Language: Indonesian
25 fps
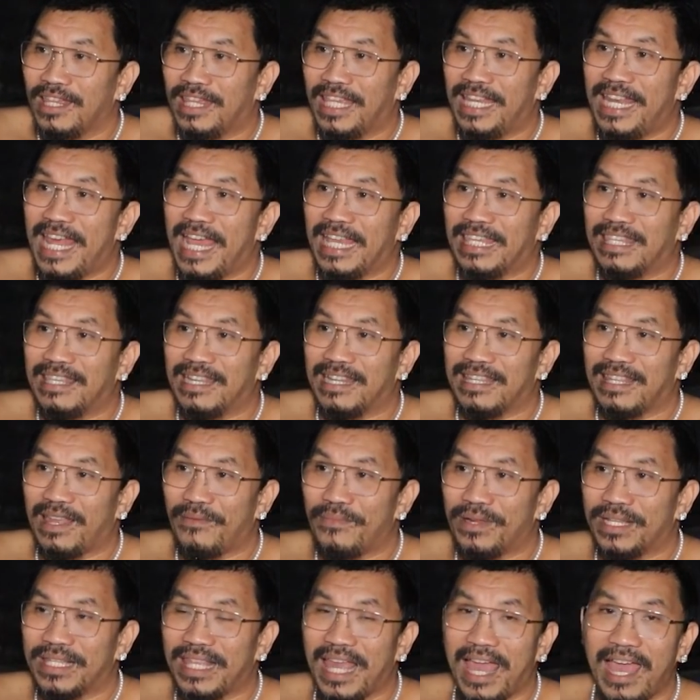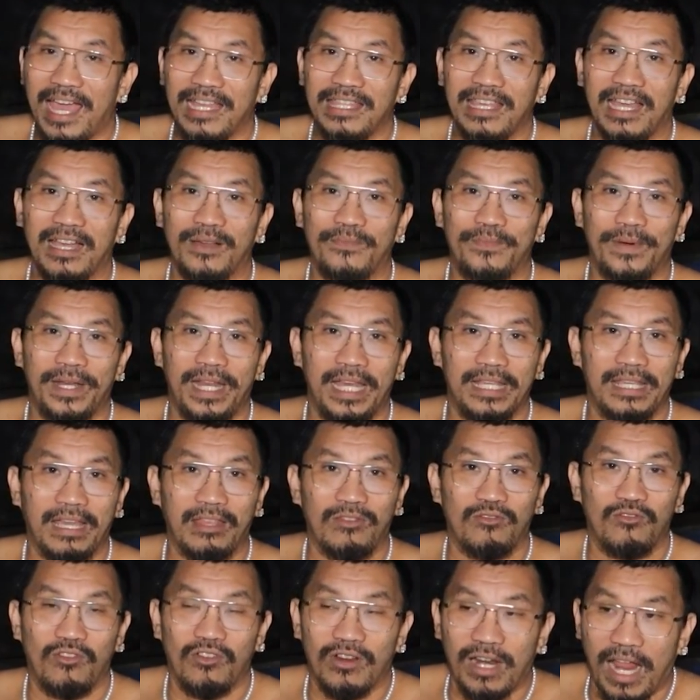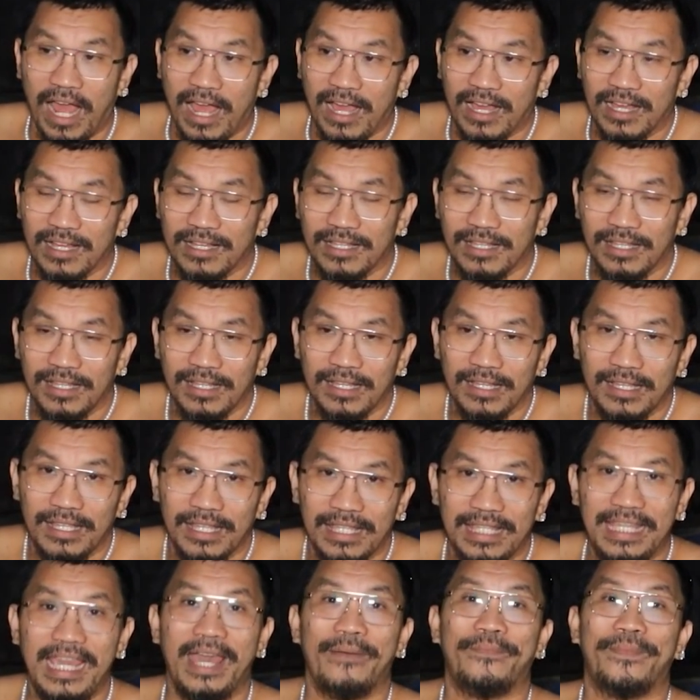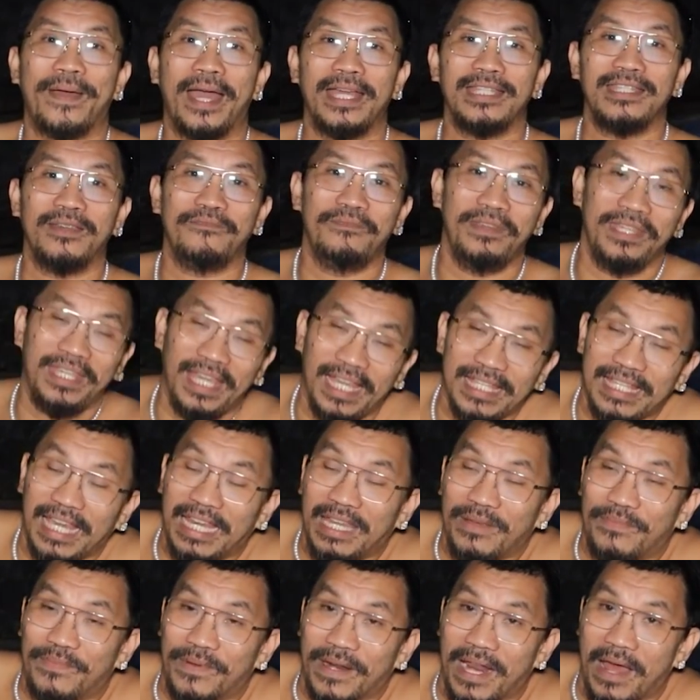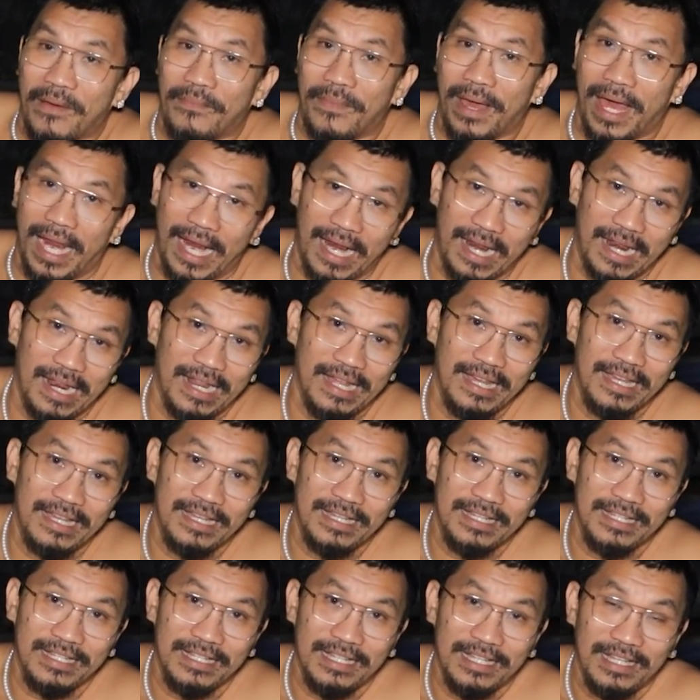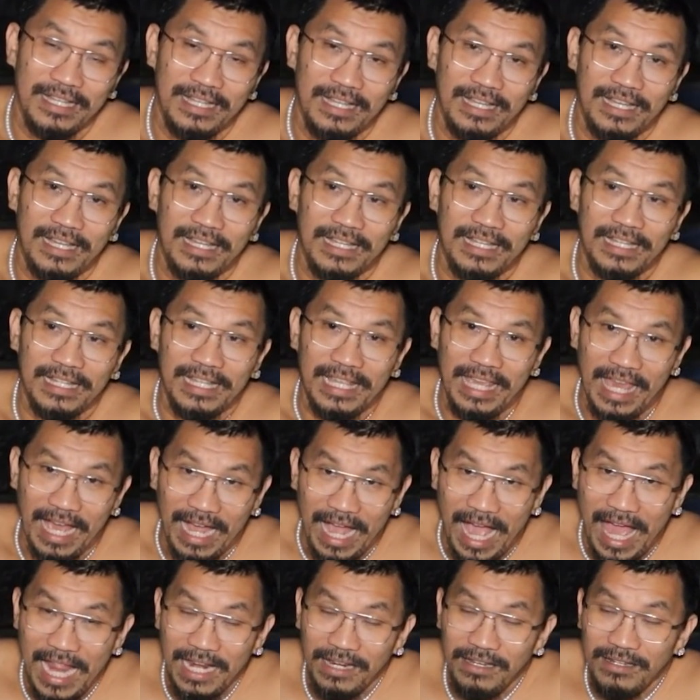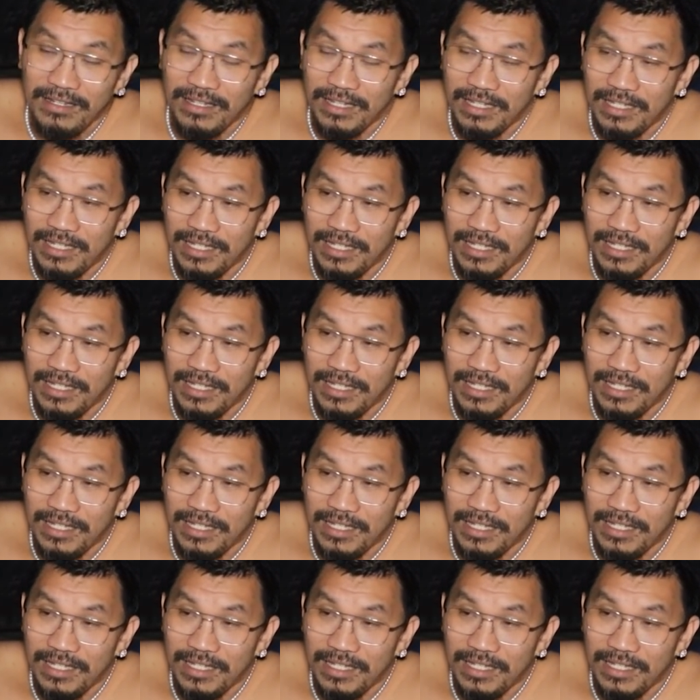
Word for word: tidak serta-merta hanya kepada satu orang. Siapa aja bisa jadi peramal. Ya kan?